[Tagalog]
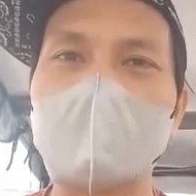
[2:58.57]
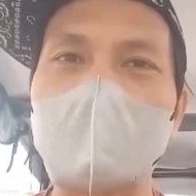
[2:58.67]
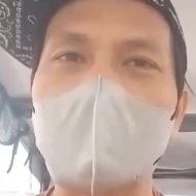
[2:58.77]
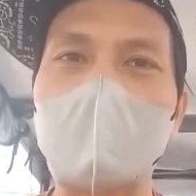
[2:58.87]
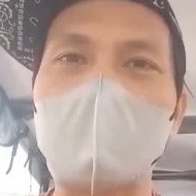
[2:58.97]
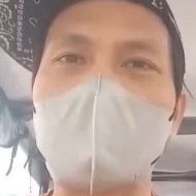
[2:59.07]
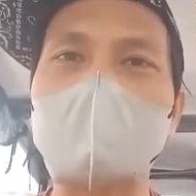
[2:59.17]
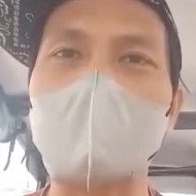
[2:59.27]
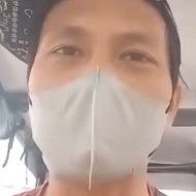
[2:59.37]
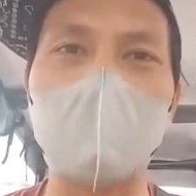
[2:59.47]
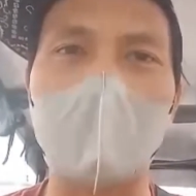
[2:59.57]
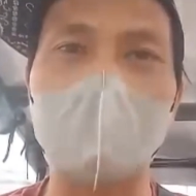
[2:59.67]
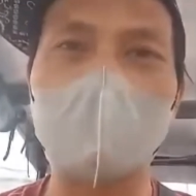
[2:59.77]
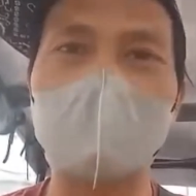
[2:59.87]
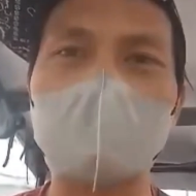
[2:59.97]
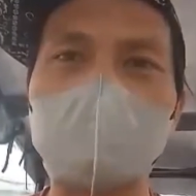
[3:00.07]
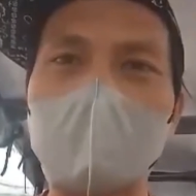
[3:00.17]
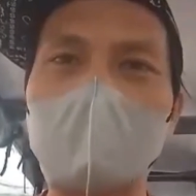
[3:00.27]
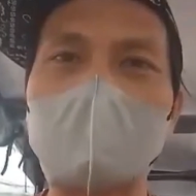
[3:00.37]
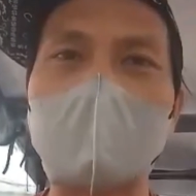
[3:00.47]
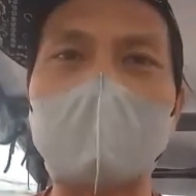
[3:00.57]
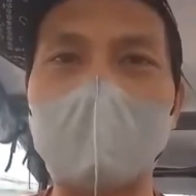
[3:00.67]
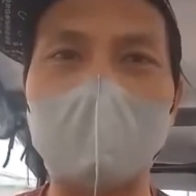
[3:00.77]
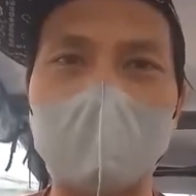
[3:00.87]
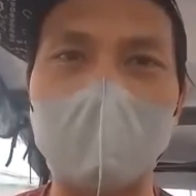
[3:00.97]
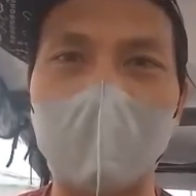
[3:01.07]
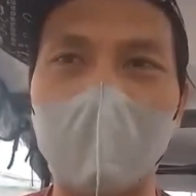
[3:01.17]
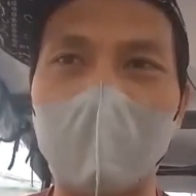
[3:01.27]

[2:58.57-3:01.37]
Kakaiba sa iba, pero sa atin hindi.